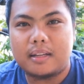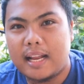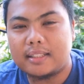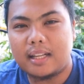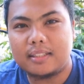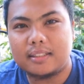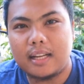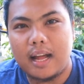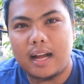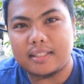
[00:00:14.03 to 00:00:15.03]
dinagdag
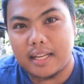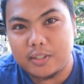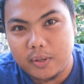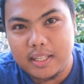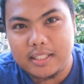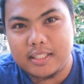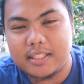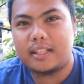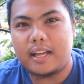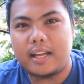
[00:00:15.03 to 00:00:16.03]
na
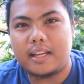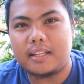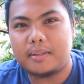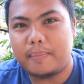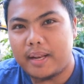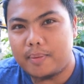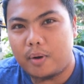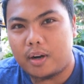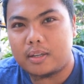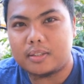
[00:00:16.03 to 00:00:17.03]
accessories, and then many
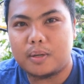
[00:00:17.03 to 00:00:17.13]
more.